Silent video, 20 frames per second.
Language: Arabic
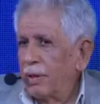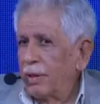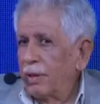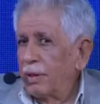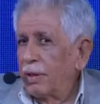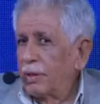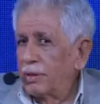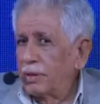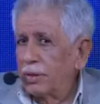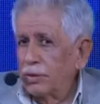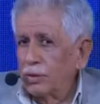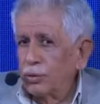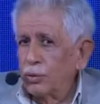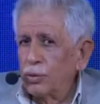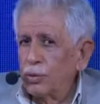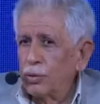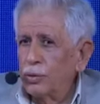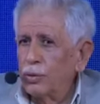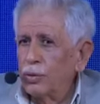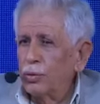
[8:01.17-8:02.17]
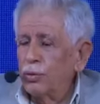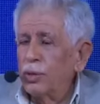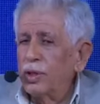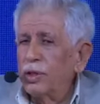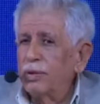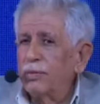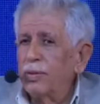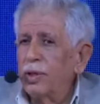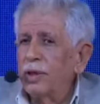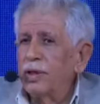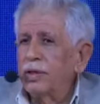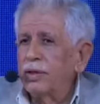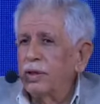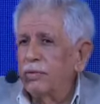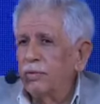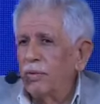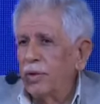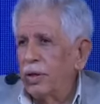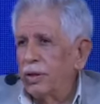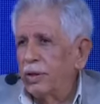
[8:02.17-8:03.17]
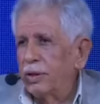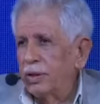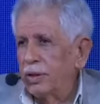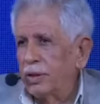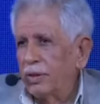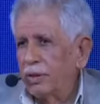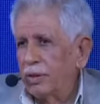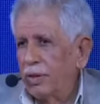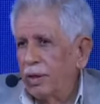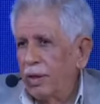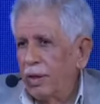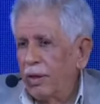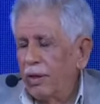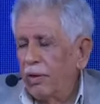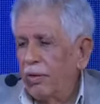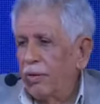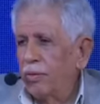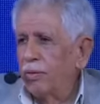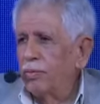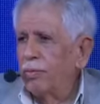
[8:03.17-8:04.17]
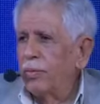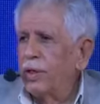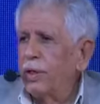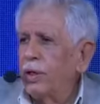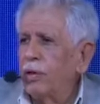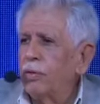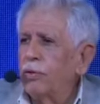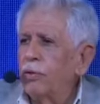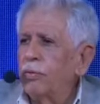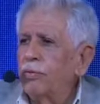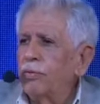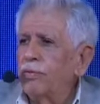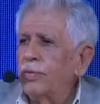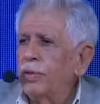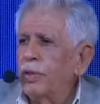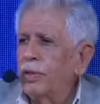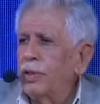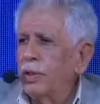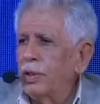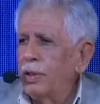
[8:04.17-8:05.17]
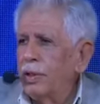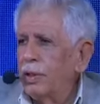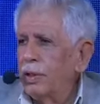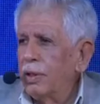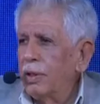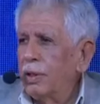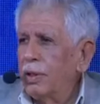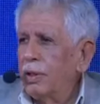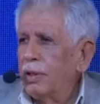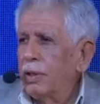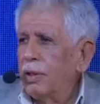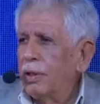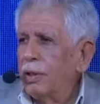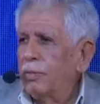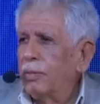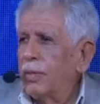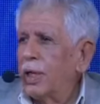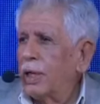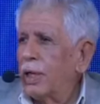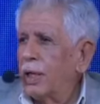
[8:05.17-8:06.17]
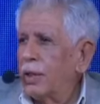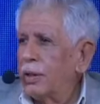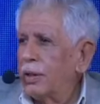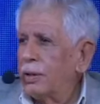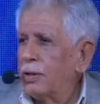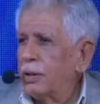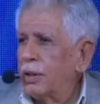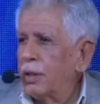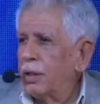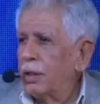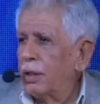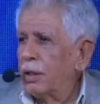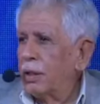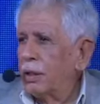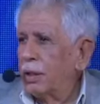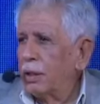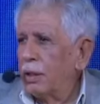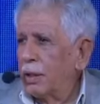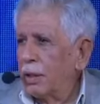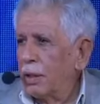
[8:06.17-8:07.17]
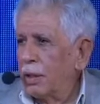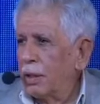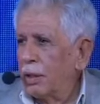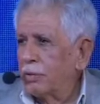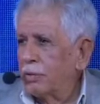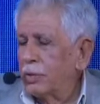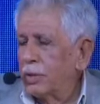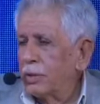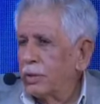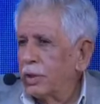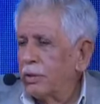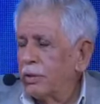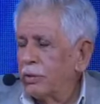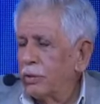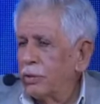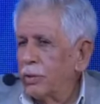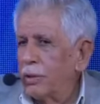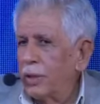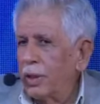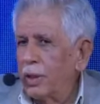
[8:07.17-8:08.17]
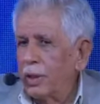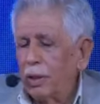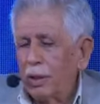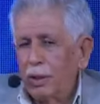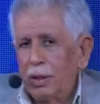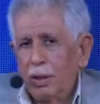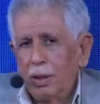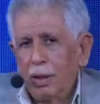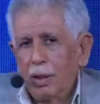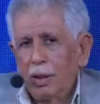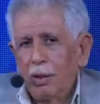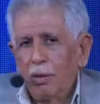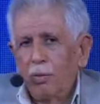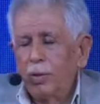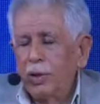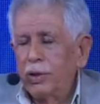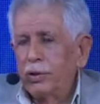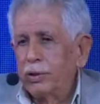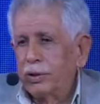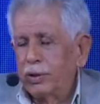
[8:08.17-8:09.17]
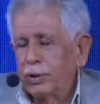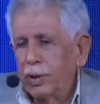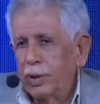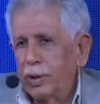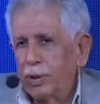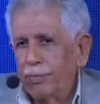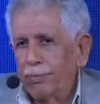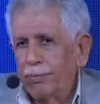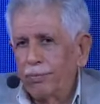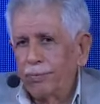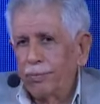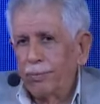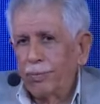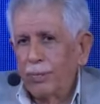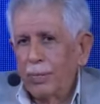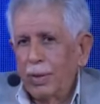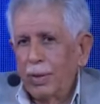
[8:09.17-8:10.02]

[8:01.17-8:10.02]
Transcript: قصصه تولد مرة واحدة ثم يأخذ في مرحلتها أو تسلسلها ونشرها جميل